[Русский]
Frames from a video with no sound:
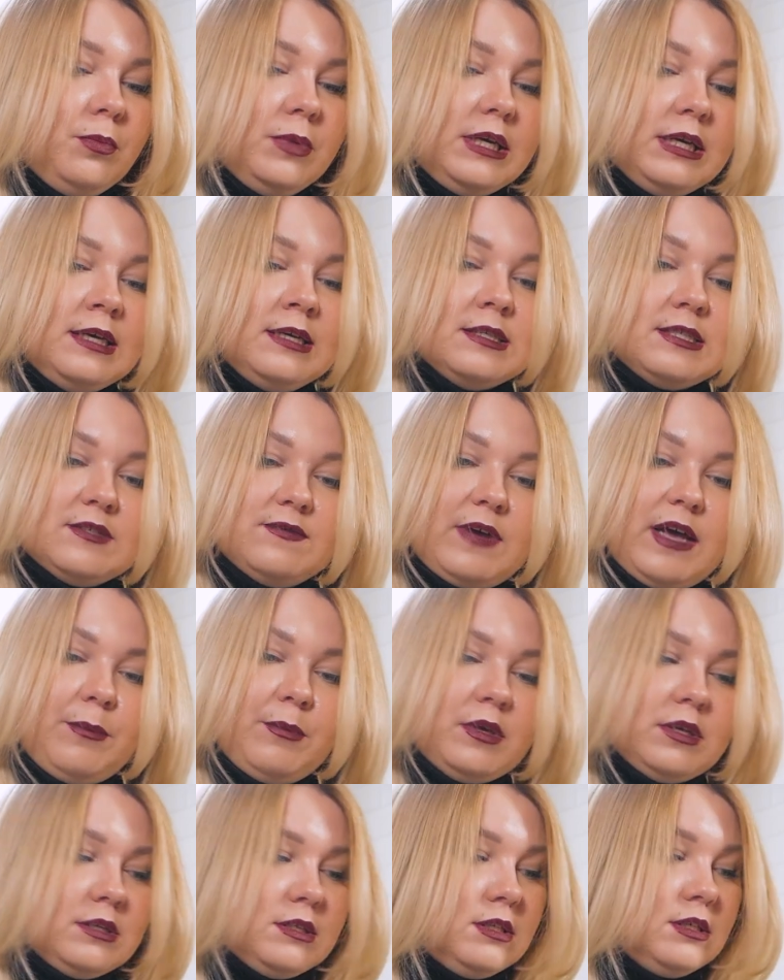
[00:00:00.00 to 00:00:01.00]
мы с
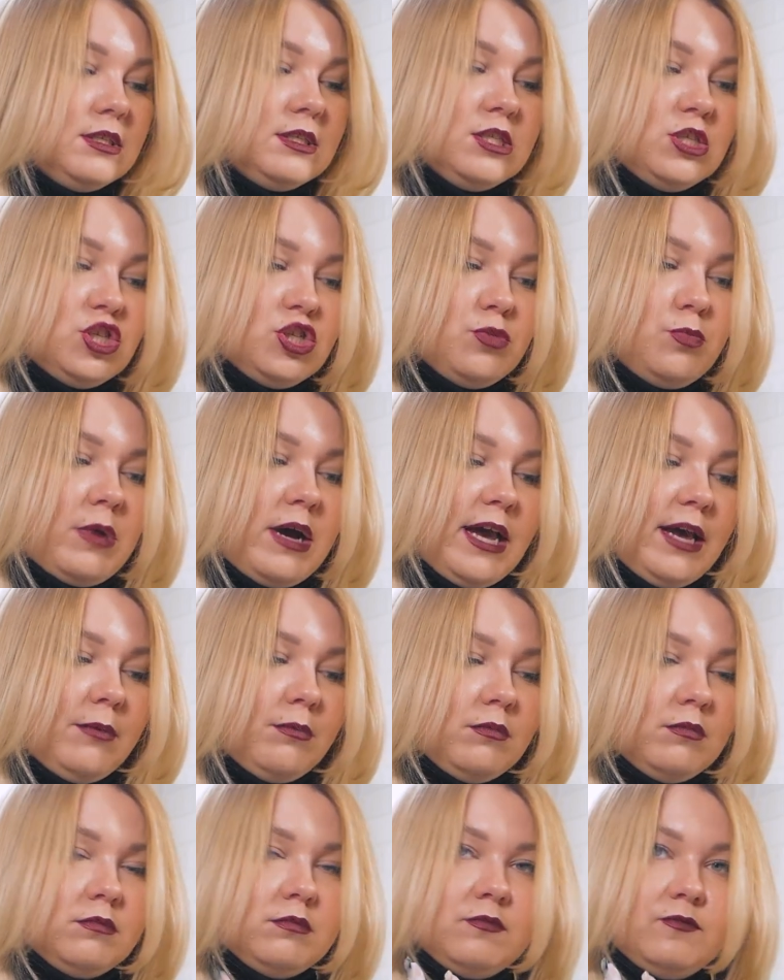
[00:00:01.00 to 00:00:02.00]
вами э,
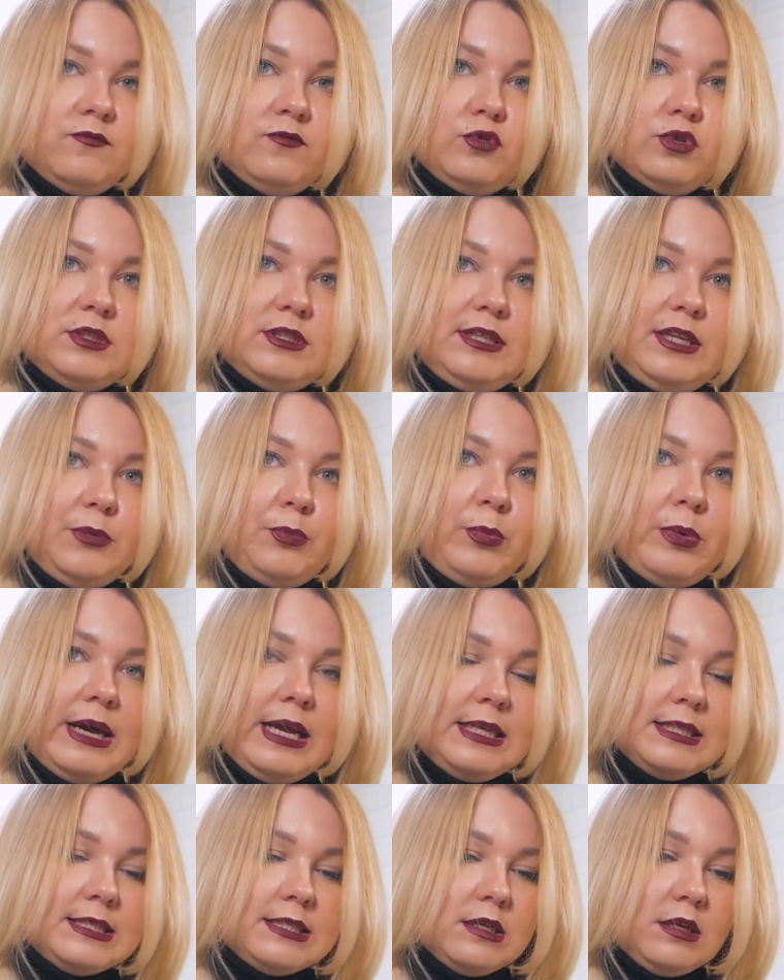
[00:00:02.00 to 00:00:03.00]
сжимаем вот три
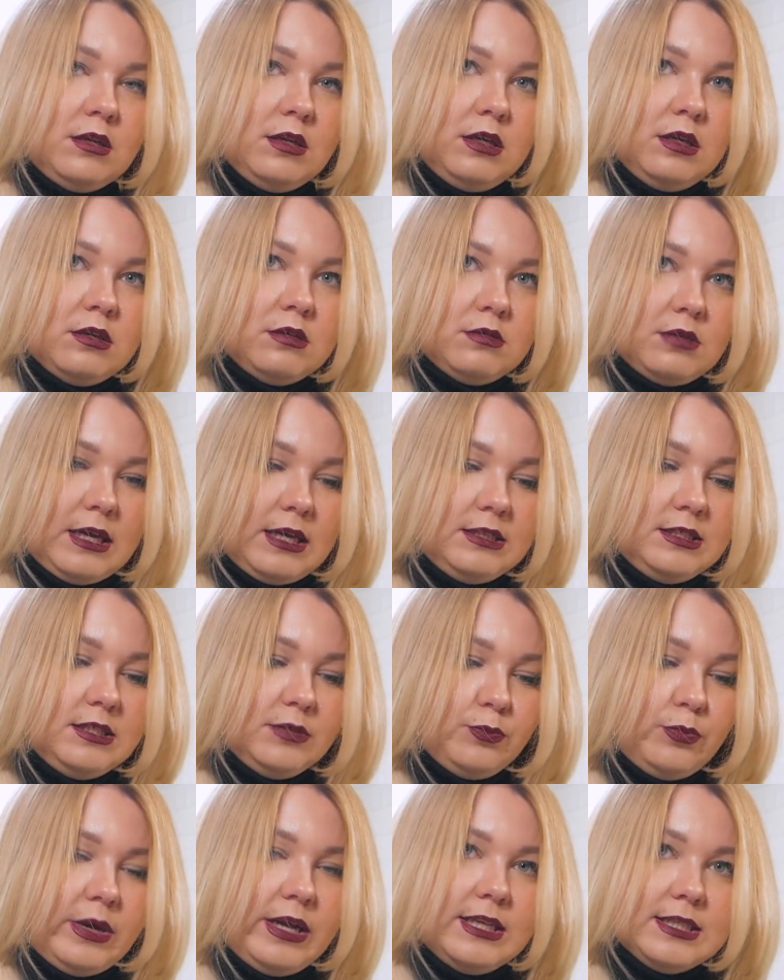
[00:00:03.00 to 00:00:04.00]
пальца и
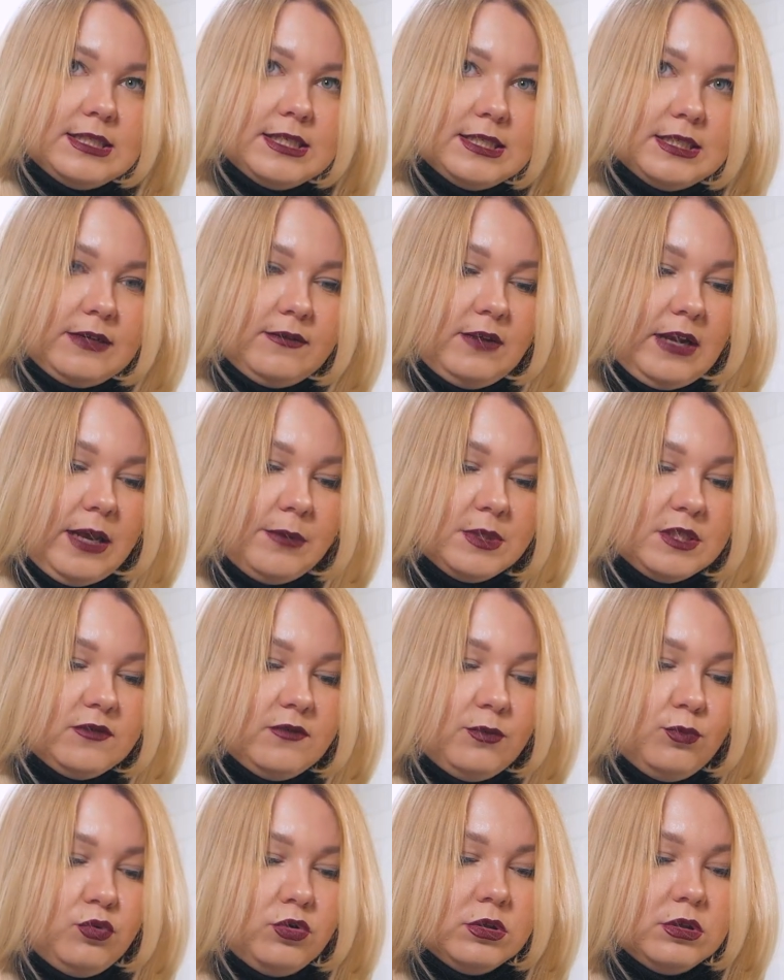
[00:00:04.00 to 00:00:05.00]
один палец оставляем
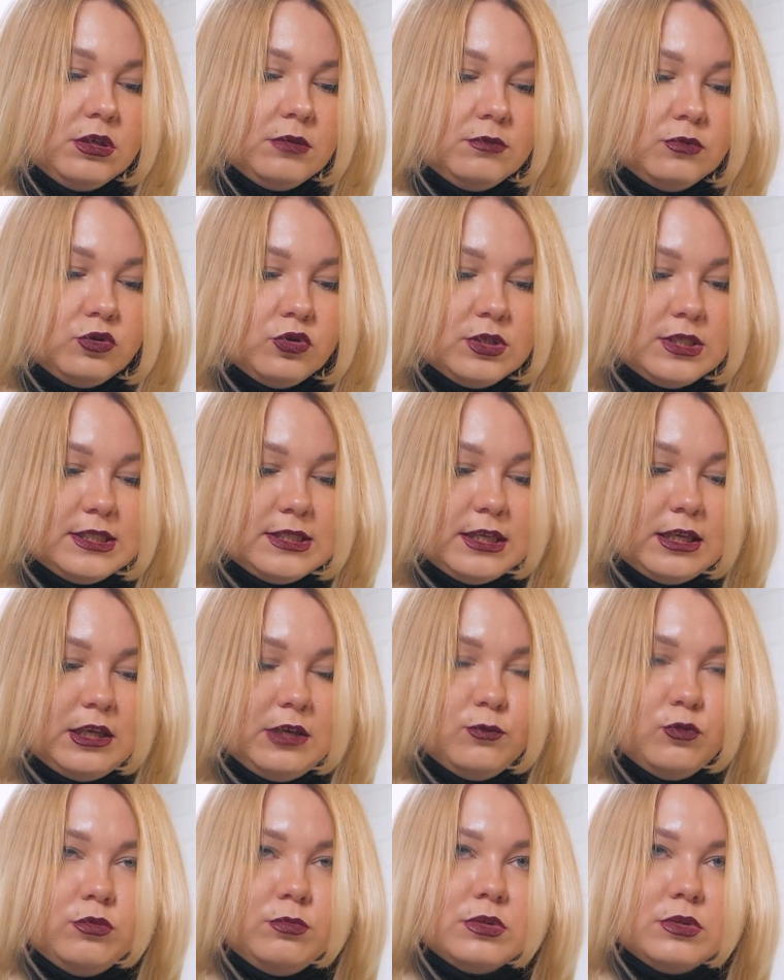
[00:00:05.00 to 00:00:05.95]
свободным, то есть таким